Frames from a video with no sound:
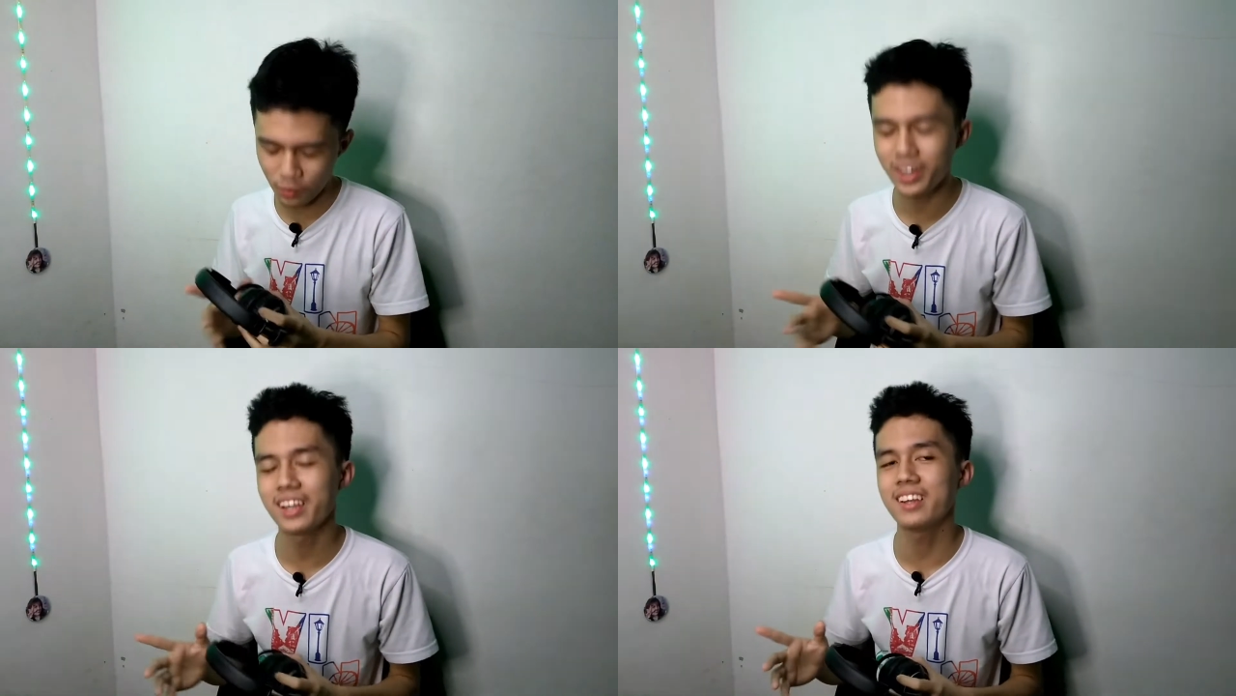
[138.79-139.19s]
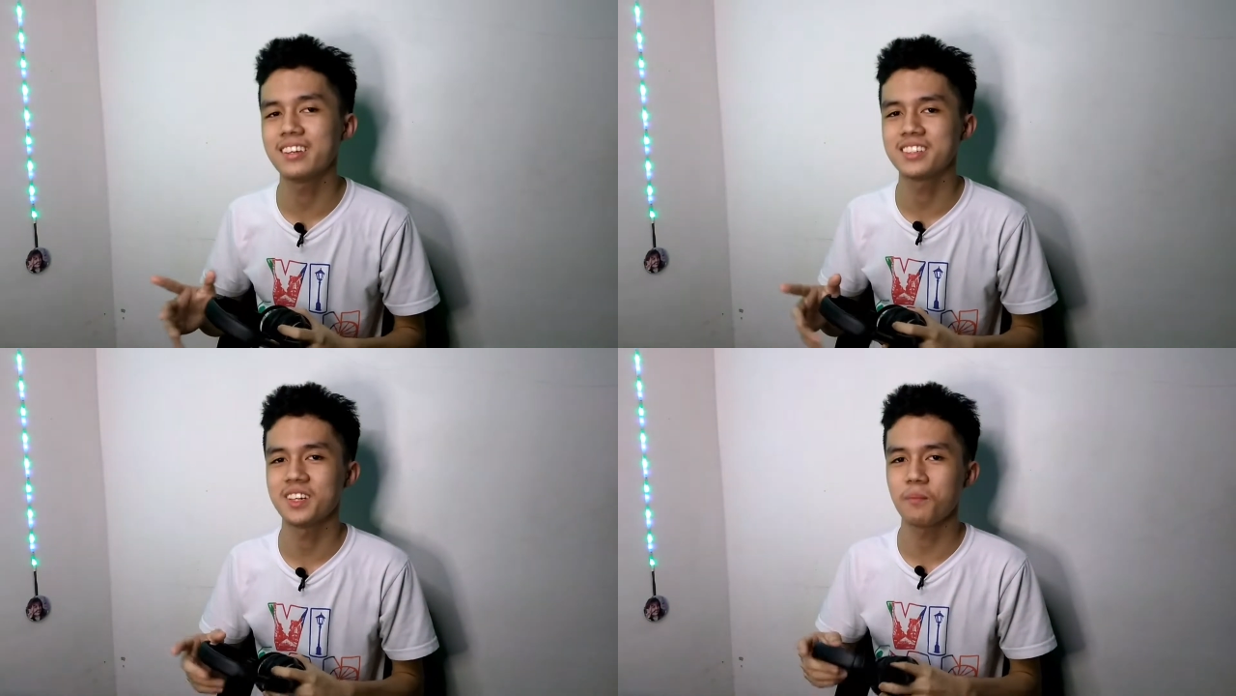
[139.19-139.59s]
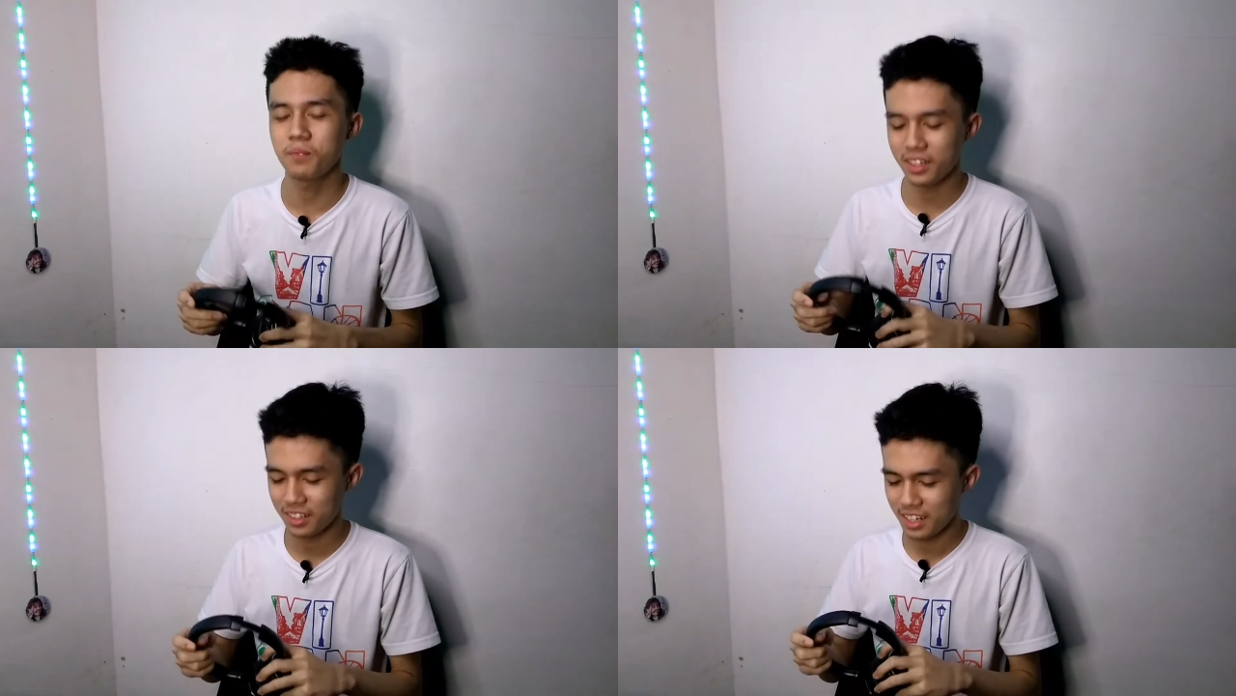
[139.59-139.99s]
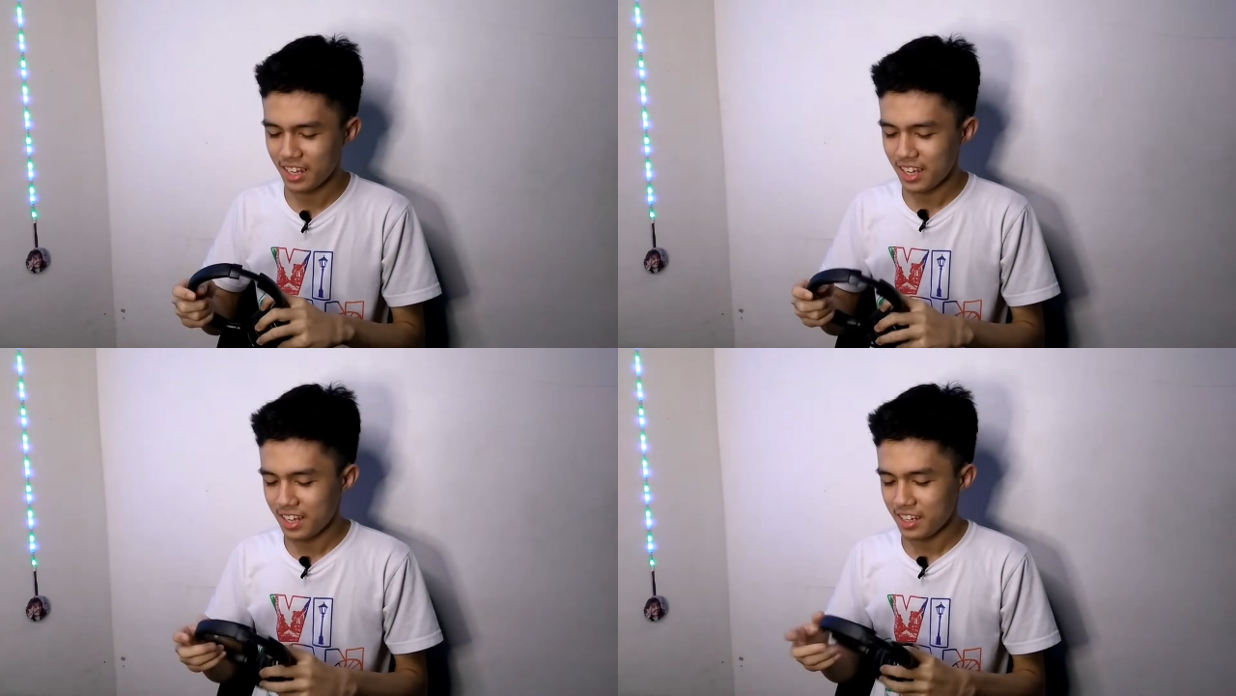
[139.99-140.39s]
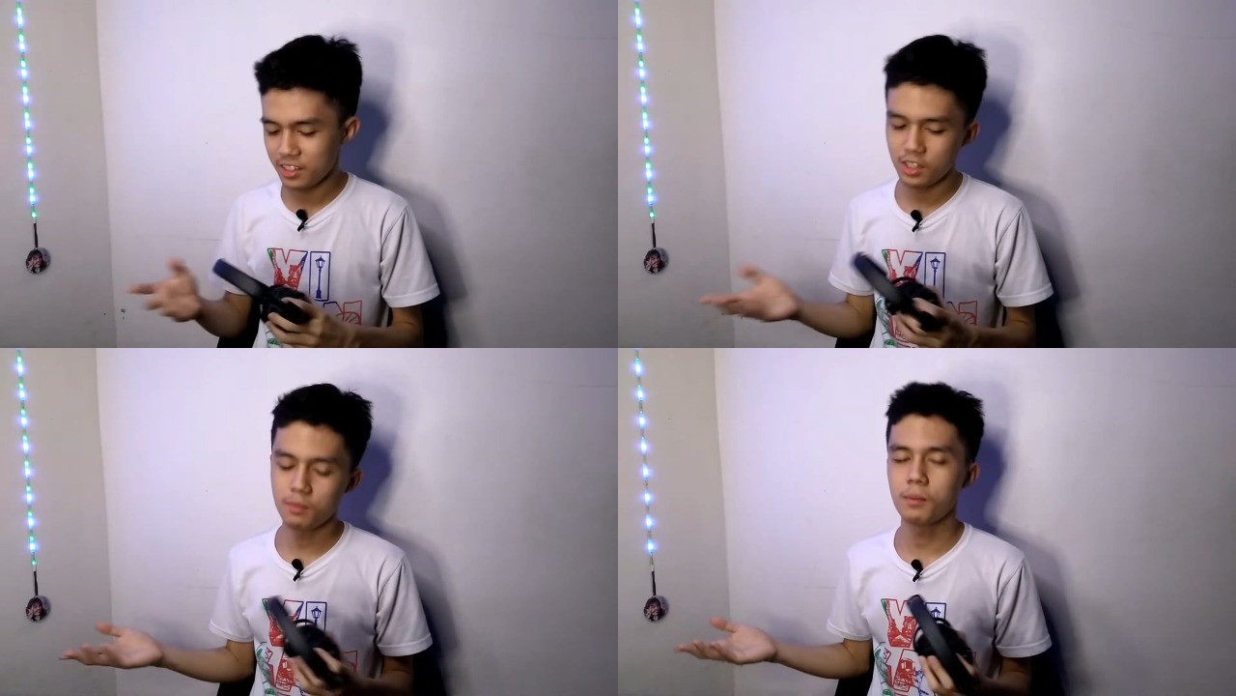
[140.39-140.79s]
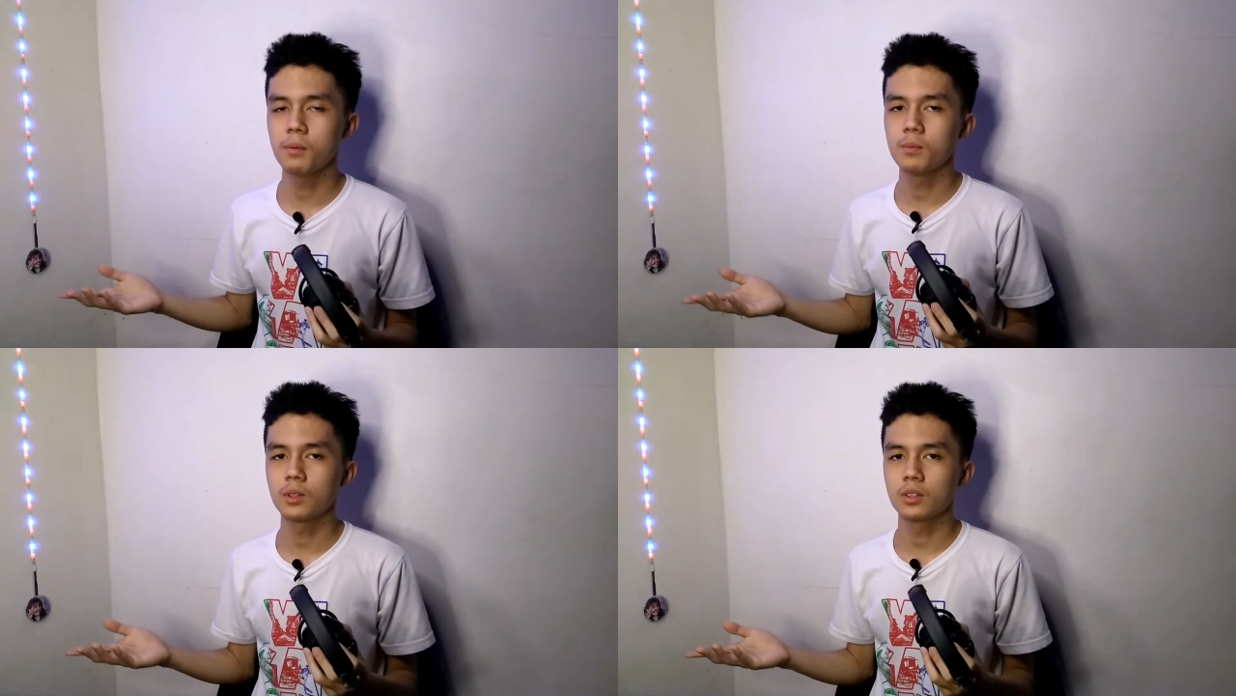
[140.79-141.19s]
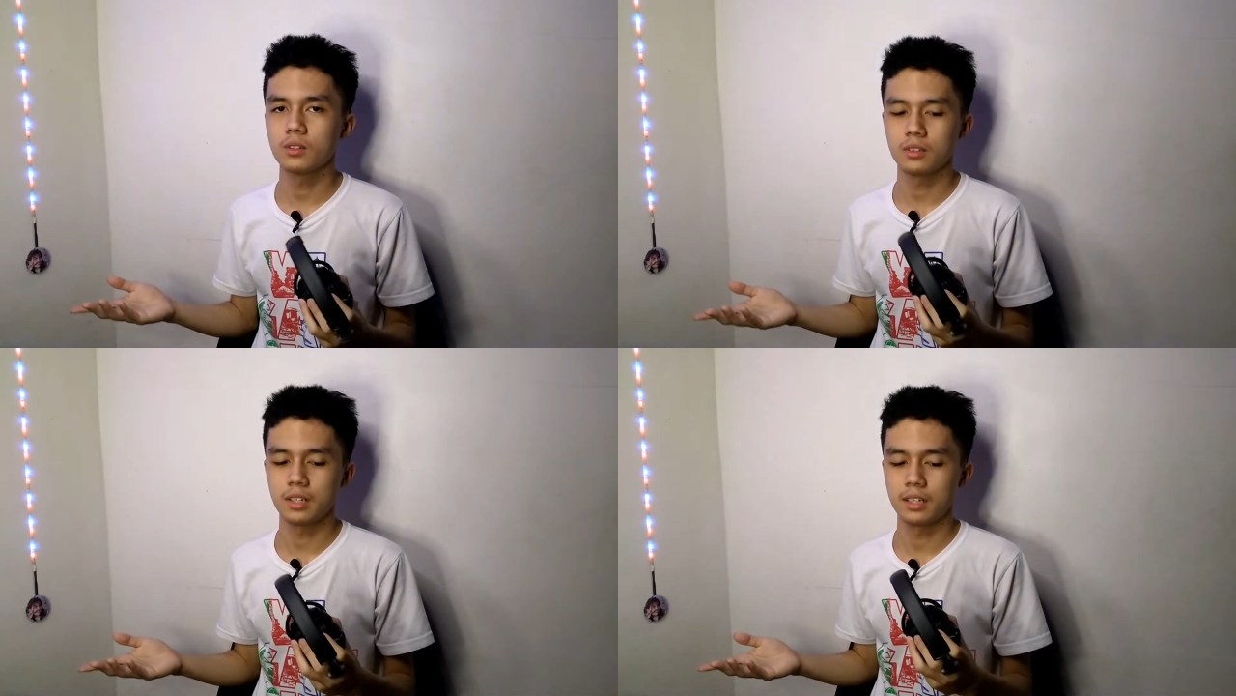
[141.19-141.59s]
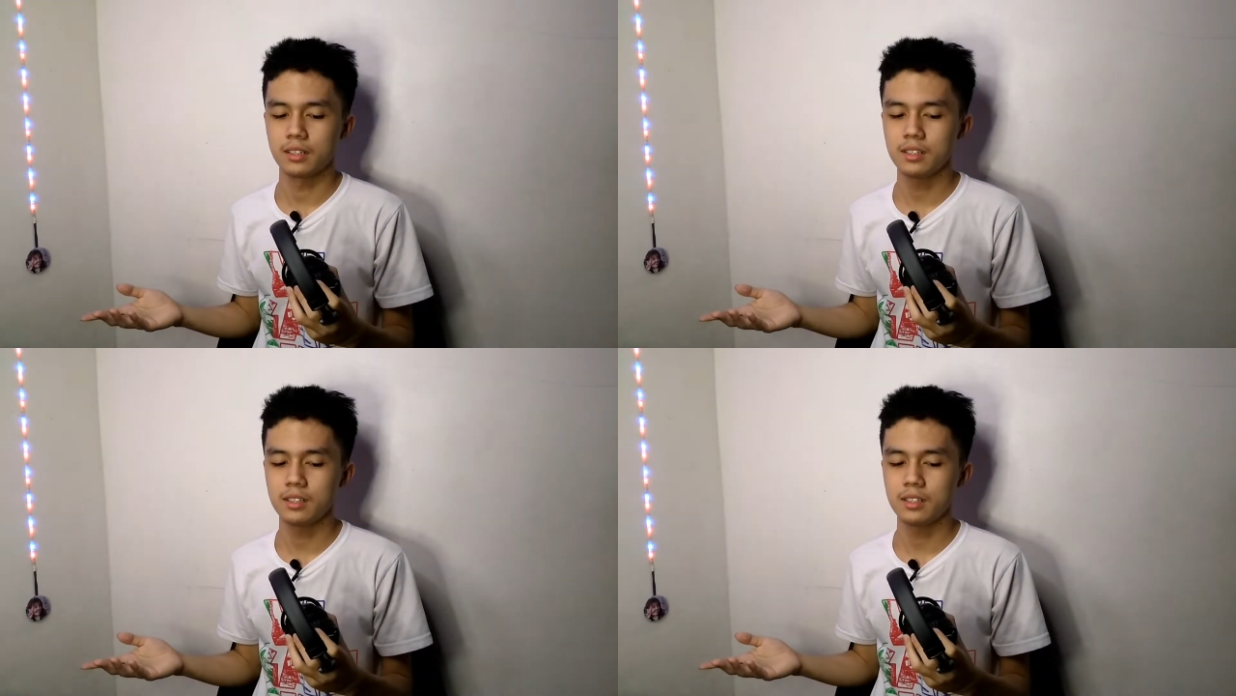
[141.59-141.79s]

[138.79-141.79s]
Well, syempre, hindi mabubuto ko nga.